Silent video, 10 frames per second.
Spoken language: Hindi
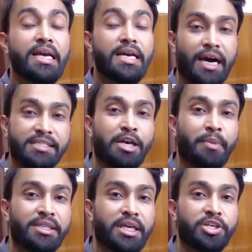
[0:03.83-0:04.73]

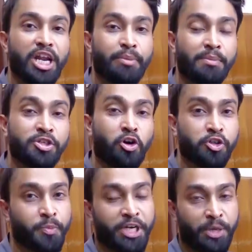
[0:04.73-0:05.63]
गाज़ियाबाद के जिला एम जी
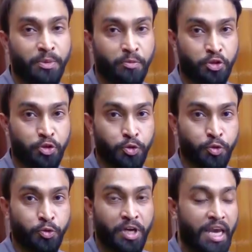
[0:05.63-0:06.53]
हॉस्पिटल में मौजूद
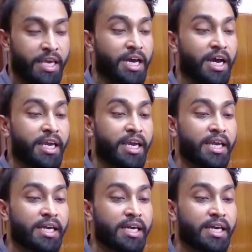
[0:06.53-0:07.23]
हूं यहां की